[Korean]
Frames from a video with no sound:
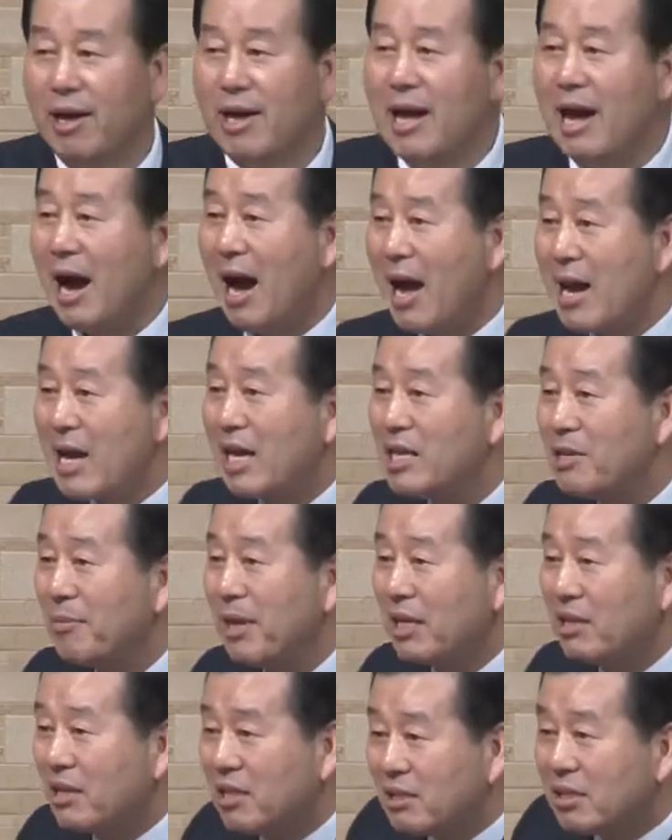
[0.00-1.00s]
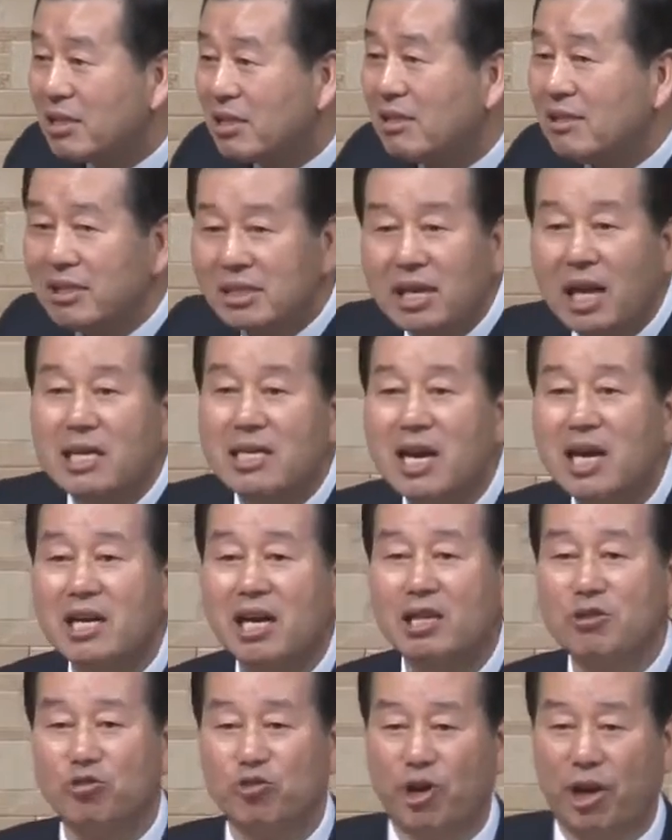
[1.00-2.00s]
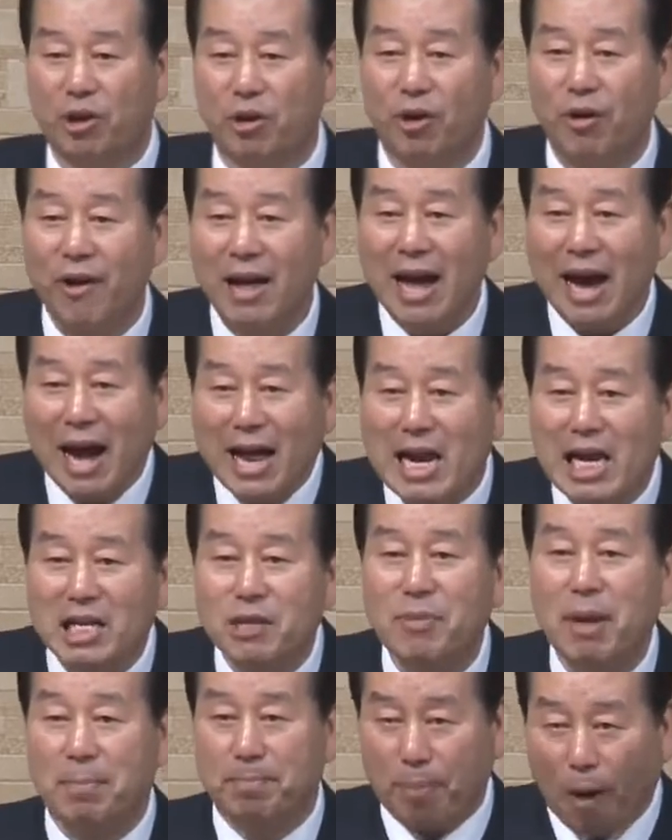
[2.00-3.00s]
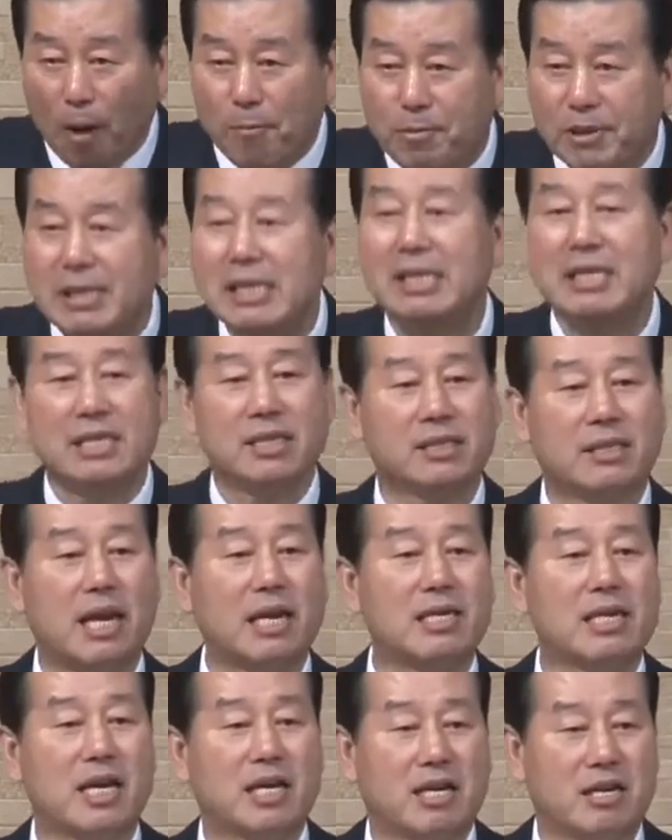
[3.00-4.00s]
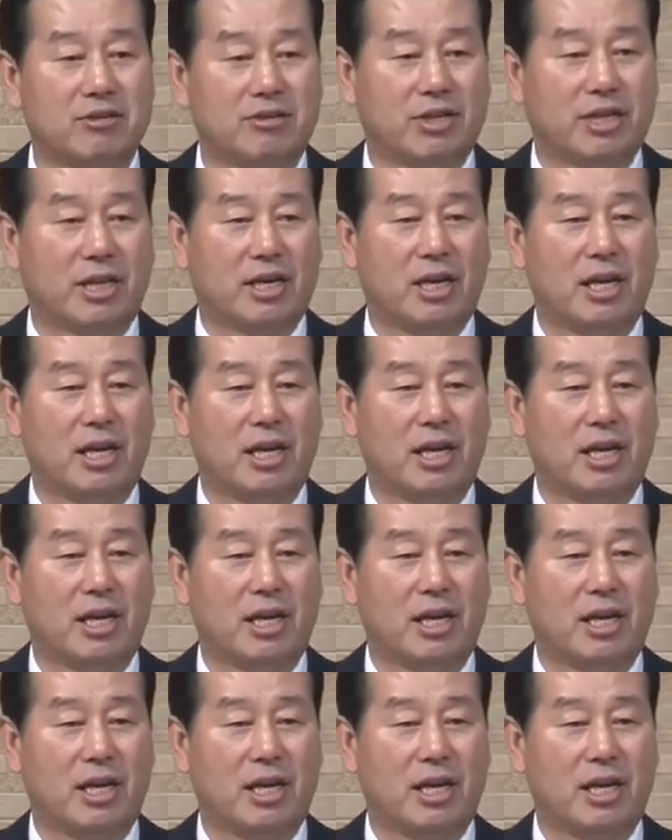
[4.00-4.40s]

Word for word: 하나님의 뜻을 생략한 죄요. 하나님의 법을 생략한 죄요.